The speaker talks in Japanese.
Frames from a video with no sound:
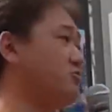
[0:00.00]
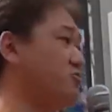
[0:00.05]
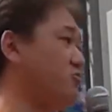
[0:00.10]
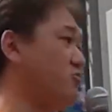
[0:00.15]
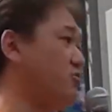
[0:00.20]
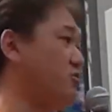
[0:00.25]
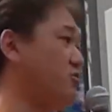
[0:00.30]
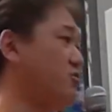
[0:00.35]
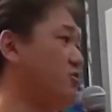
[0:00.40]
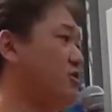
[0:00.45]
べる
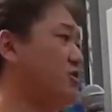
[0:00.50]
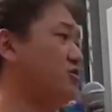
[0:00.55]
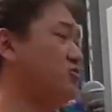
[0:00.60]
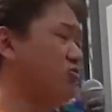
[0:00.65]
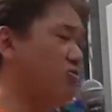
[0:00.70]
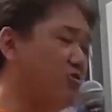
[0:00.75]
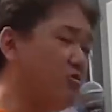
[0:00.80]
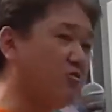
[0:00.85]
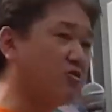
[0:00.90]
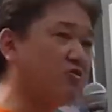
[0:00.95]
と、今
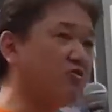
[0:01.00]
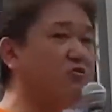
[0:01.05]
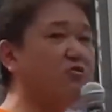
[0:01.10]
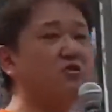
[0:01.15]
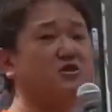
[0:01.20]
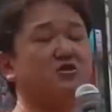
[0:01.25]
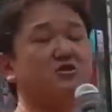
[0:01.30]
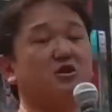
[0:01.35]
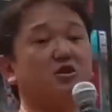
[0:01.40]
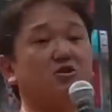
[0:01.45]
日も
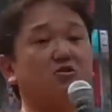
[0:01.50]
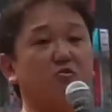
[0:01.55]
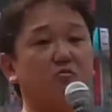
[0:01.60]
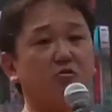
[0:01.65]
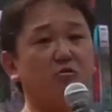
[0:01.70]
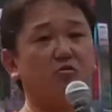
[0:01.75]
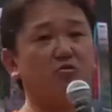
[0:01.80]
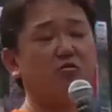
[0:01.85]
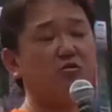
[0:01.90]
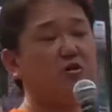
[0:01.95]
そうでしたけ
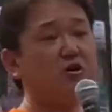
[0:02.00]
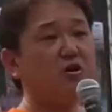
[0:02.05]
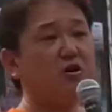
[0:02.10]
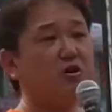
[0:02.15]
ども、